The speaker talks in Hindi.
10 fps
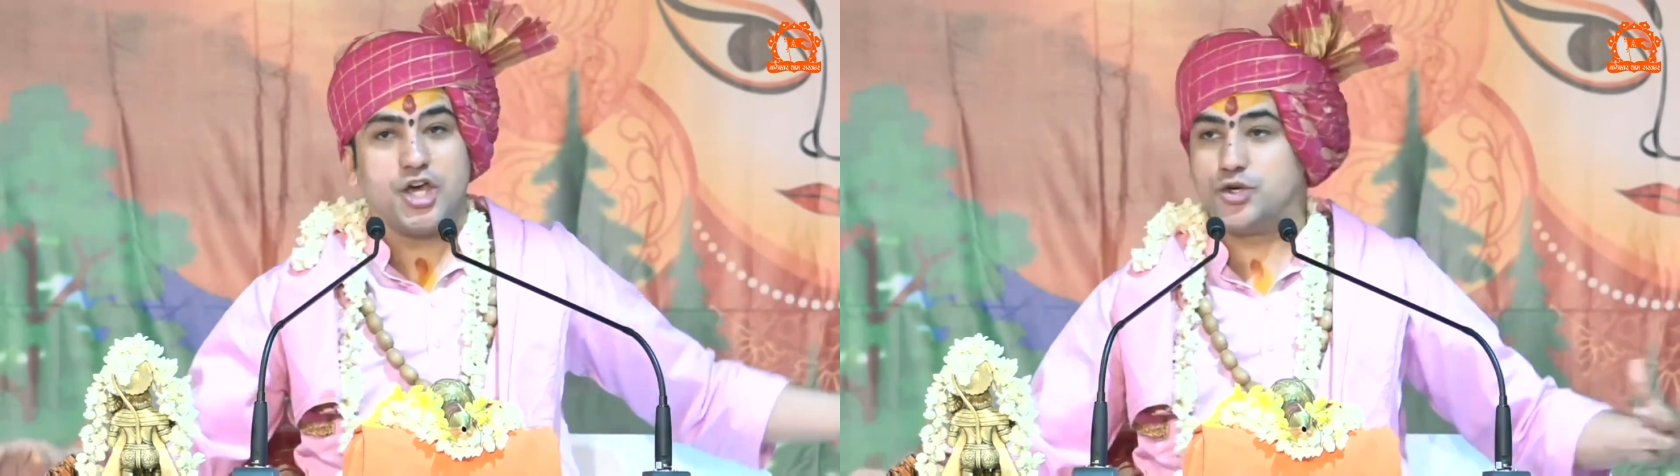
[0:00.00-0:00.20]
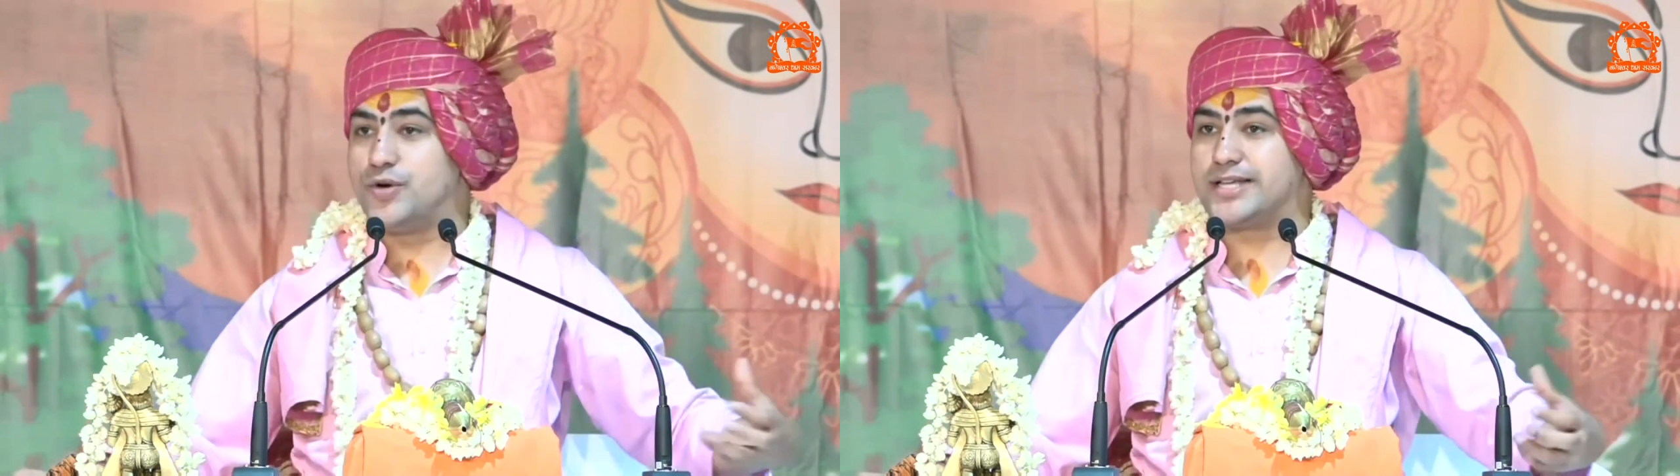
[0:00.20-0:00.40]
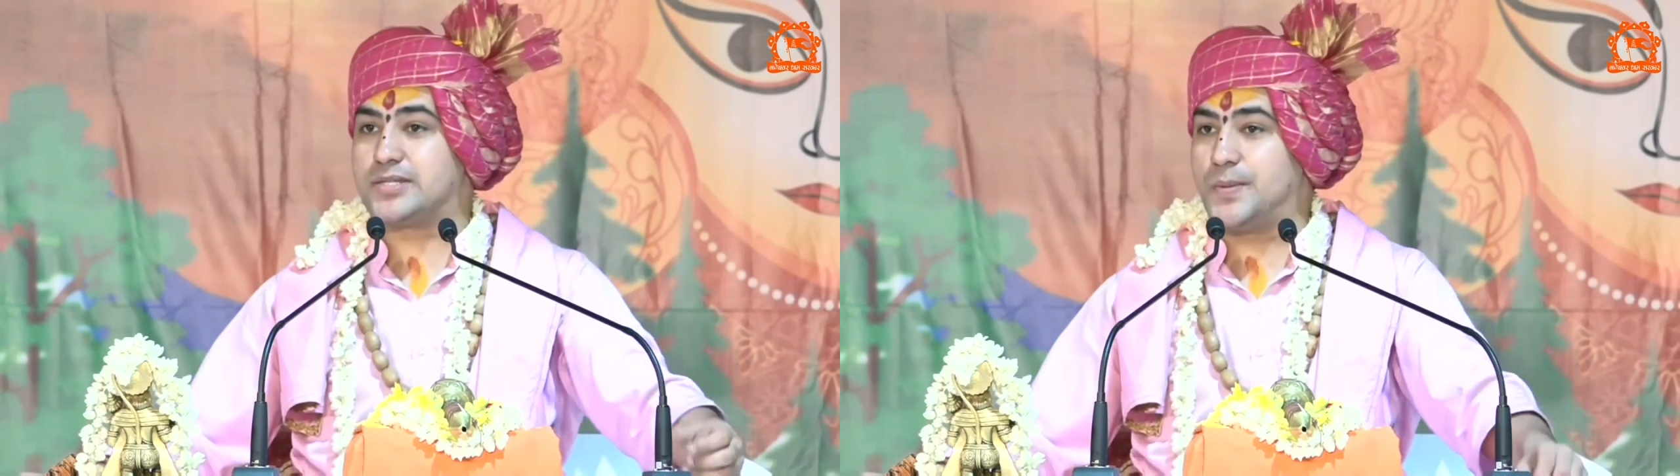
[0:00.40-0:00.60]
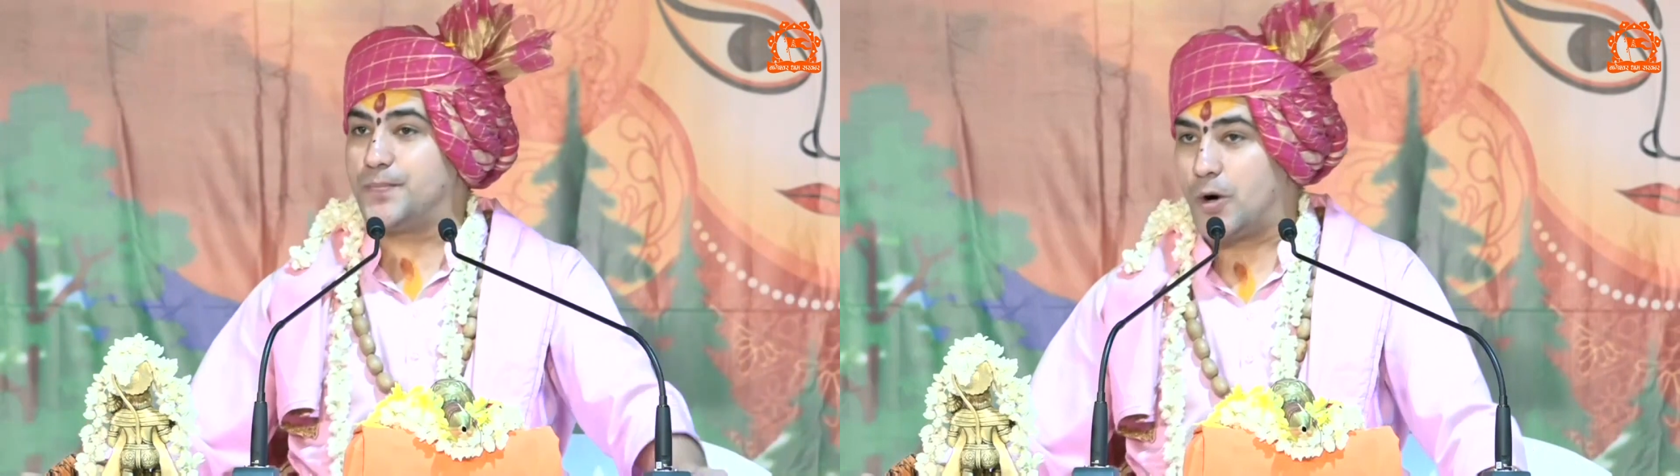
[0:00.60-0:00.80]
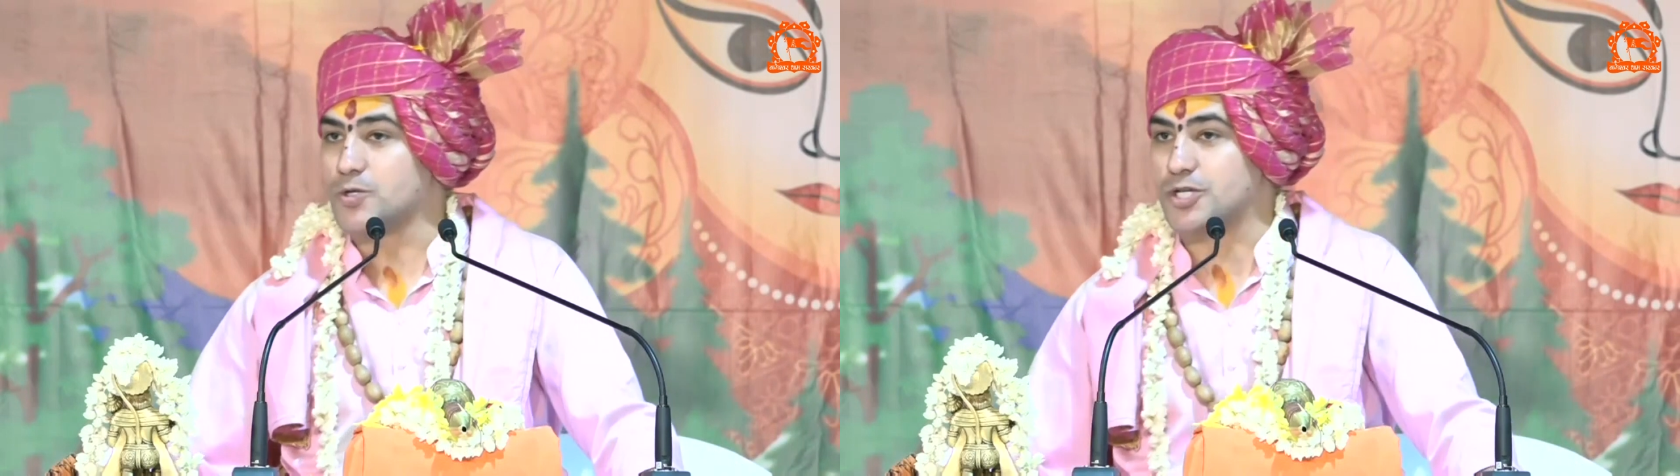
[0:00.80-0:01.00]
यूएस
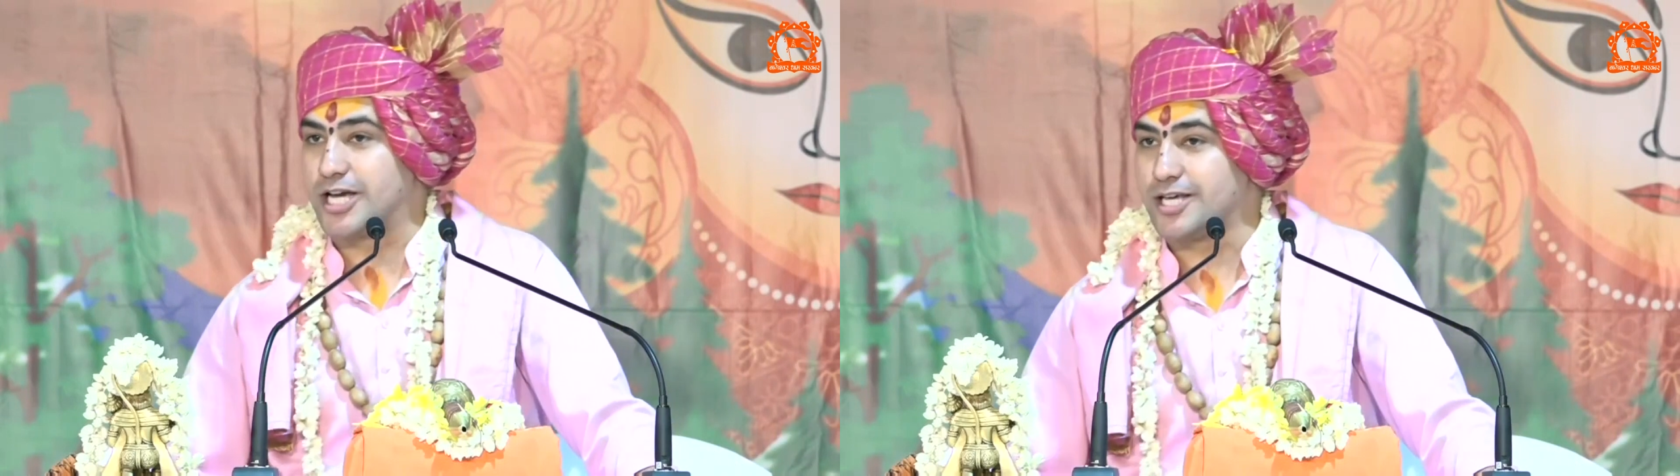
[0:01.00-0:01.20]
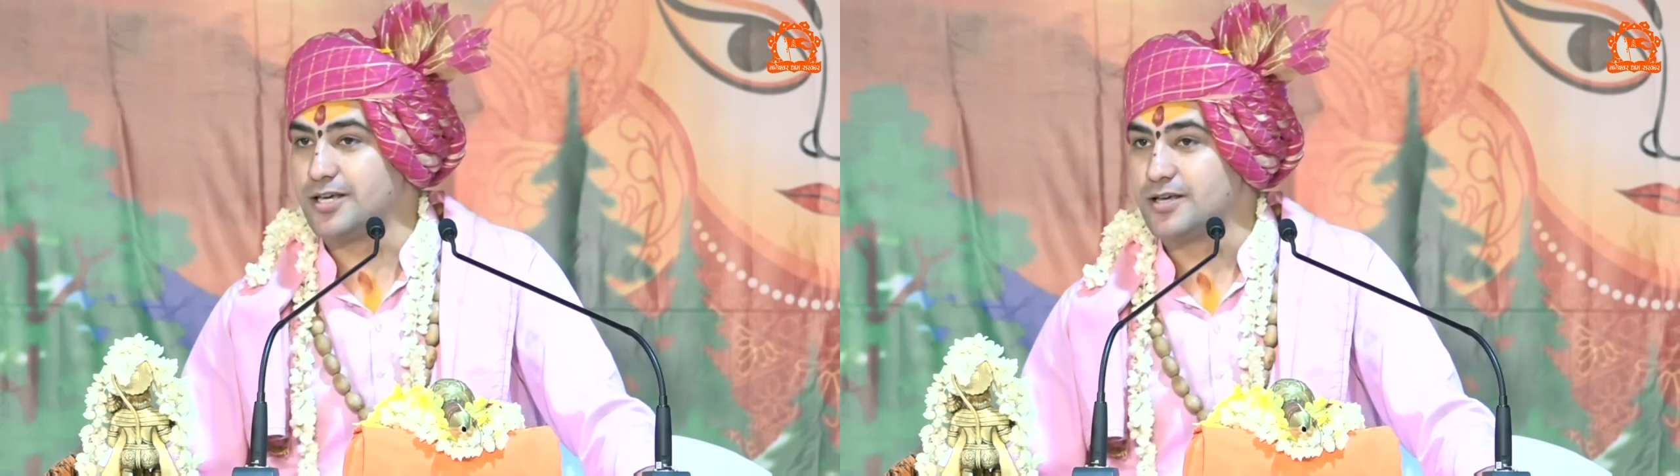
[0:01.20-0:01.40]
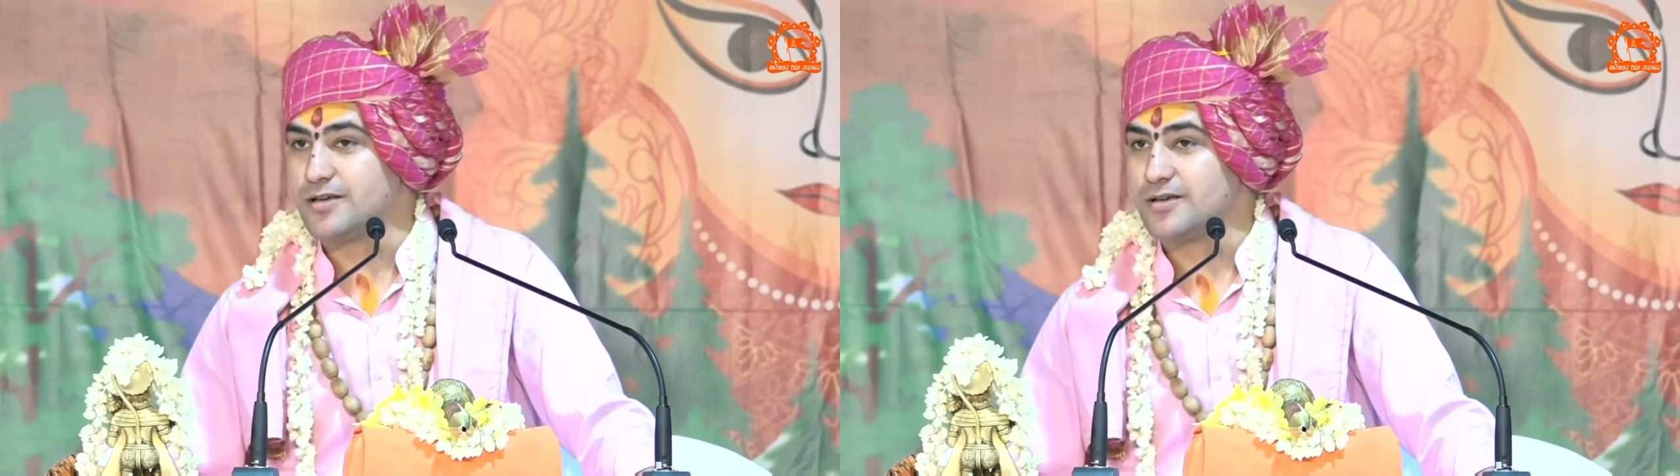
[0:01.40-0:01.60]
में पहुंच गई